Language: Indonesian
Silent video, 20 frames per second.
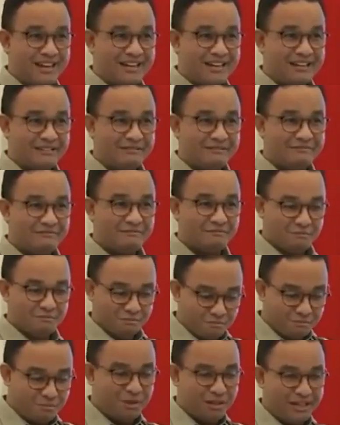yang
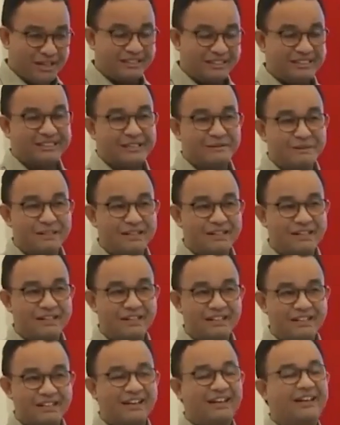boleh kita sampaikan,
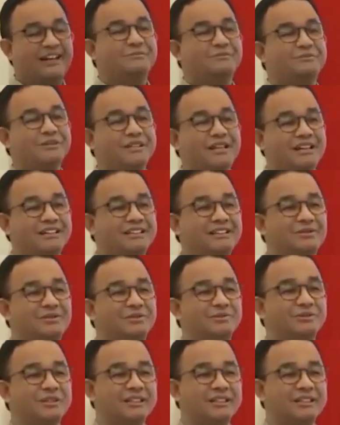Alhamdulillah kita